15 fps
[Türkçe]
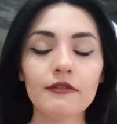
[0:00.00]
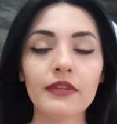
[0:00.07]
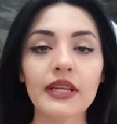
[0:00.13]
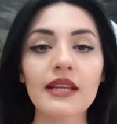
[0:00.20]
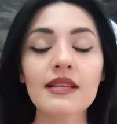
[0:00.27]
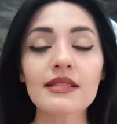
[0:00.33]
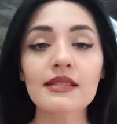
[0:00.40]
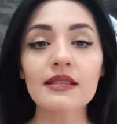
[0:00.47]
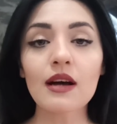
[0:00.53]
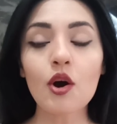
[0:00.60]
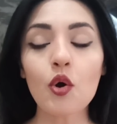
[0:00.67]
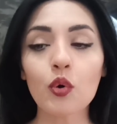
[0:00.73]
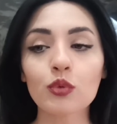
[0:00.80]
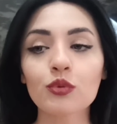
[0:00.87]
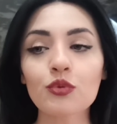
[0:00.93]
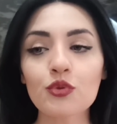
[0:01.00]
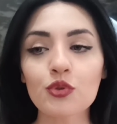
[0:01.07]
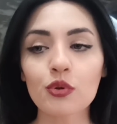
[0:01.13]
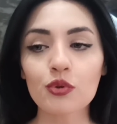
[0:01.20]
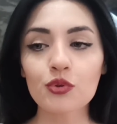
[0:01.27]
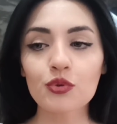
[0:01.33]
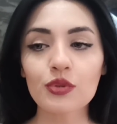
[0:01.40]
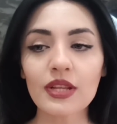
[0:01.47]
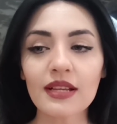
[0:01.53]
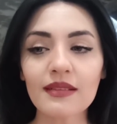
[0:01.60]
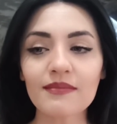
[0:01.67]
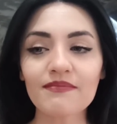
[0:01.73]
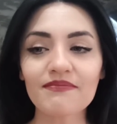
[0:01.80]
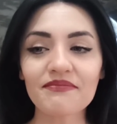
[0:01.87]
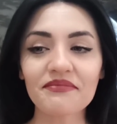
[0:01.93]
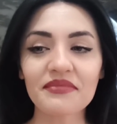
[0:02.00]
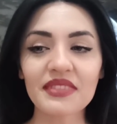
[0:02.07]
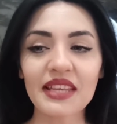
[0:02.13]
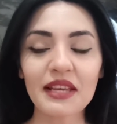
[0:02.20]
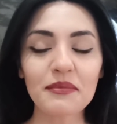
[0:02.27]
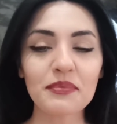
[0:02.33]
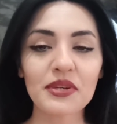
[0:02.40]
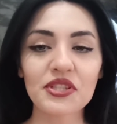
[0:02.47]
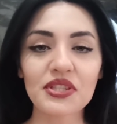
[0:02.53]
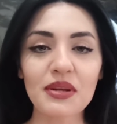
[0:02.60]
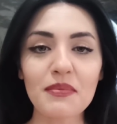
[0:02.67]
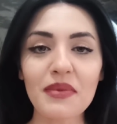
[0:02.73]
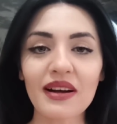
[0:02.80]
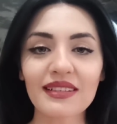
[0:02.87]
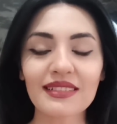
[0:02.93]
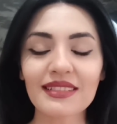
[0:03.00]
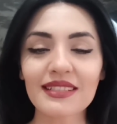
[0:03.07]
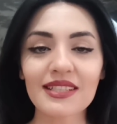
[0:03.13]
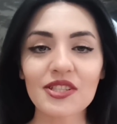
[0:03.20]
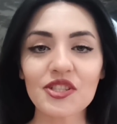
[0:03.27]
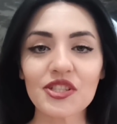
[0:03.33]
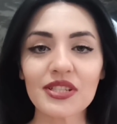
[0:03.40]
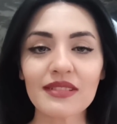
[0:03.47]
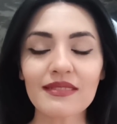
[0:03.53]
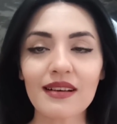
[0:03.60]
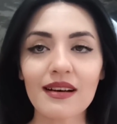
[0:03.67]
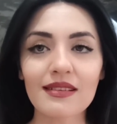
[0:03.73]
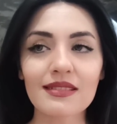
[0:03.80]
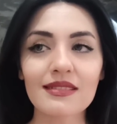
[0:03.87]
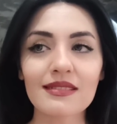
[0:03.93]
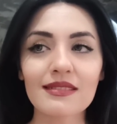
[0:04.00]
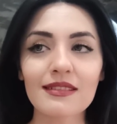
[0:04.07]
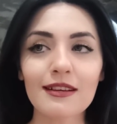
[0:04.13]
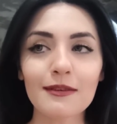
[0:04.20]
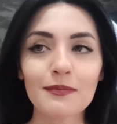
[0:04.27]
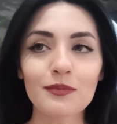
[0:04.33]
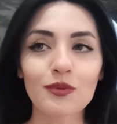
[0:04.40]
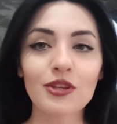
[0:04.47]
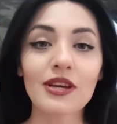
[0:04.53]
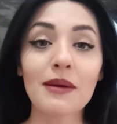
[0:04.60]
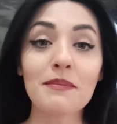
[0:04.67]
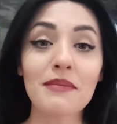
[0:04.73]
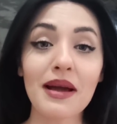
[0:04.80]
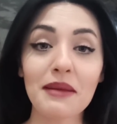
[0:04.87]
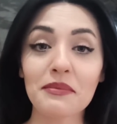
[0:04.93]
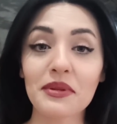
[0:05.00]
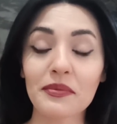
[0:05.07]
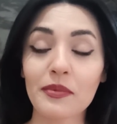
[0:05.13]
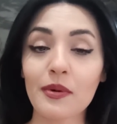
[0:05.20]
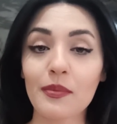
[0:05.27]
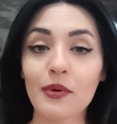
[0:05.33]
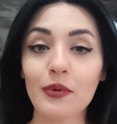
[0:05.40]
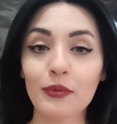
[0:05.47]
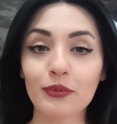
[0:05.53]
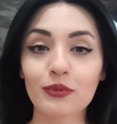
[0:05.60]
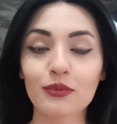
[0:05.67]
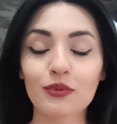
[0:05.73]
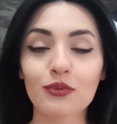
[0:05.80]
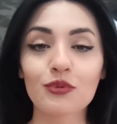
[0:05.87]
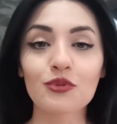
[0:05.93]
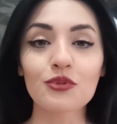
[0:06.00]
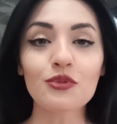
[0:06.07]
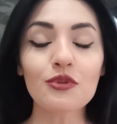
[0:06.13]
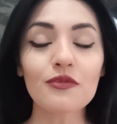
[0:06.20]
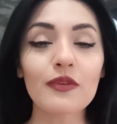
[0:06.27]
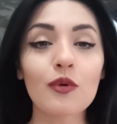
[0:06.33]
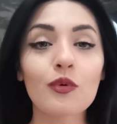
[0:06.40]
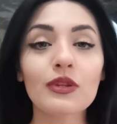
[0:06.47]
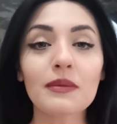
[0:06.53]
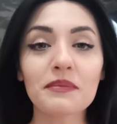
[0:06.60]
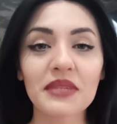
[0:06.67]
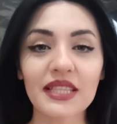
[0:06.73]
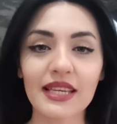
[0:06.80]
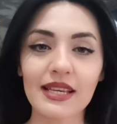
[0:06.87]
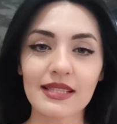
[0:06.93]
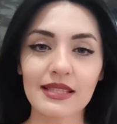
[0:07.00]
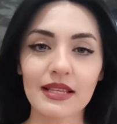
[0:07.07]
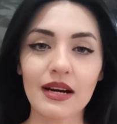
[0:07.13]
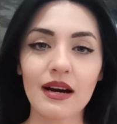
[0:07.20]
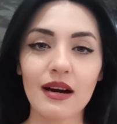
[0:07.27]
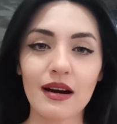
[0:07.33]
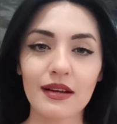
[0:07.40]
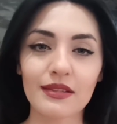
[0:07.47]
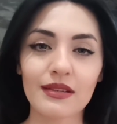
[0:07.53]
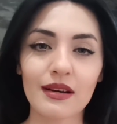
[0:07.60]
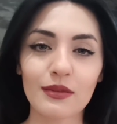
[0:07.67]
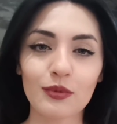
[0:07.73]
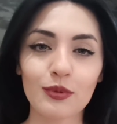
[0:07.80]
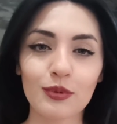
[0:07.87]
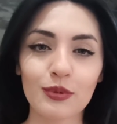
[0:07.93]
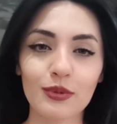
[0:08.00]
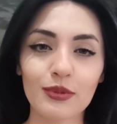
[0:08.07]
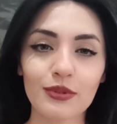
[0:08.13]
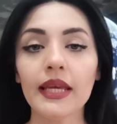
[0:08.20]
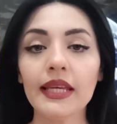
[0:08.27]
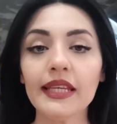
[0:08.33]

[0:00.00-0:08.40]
Vanessa onun çocuğuna tek başına baktığı için aslında mükemmel bir baba olduğunu düşünüyor ve ona bir kez daha hayran oluyor.